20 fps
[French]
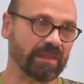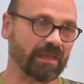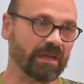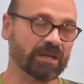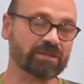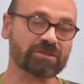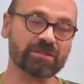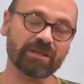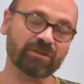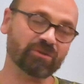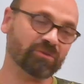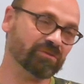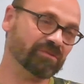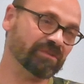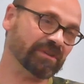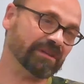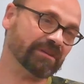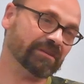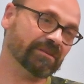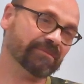Ah, je l'ai
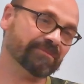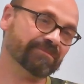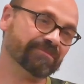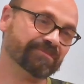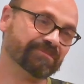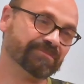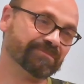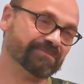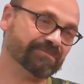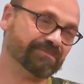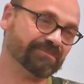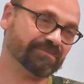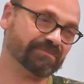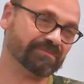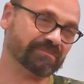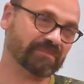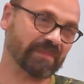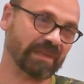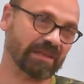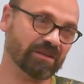trouvé. Hein.
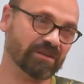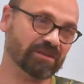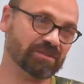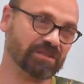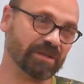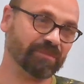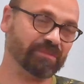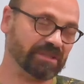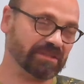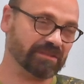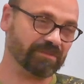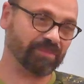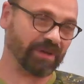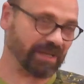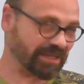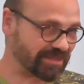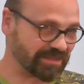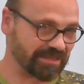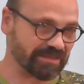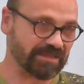Euh, j'habite
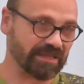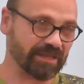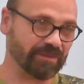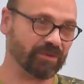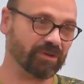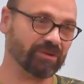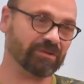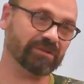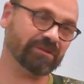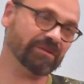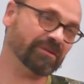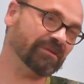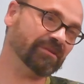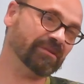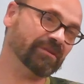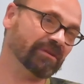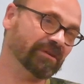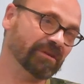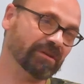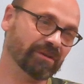précisément... Euh,
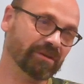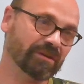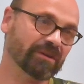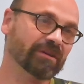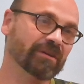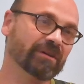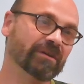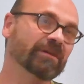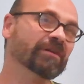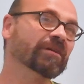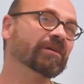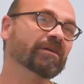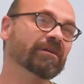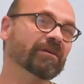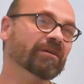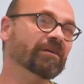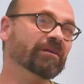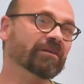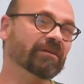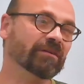
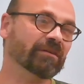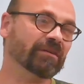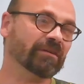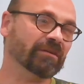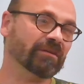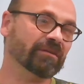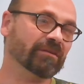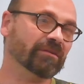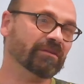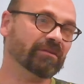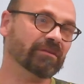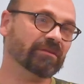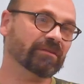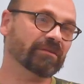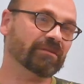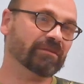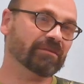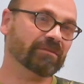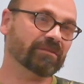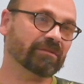euh,
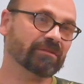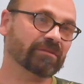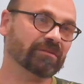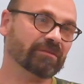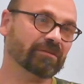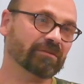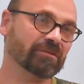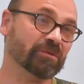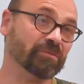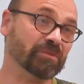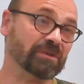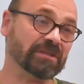comme il